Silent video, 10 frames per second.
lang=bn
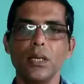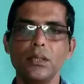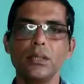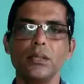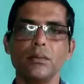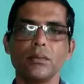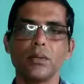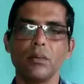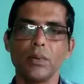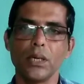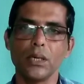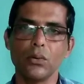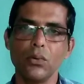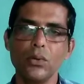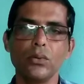এটি মানে
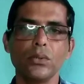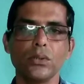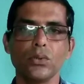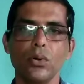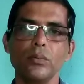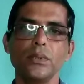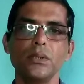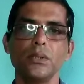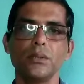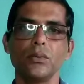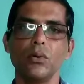কলিঙ্গ দেশে ঝড় বৃষ্টি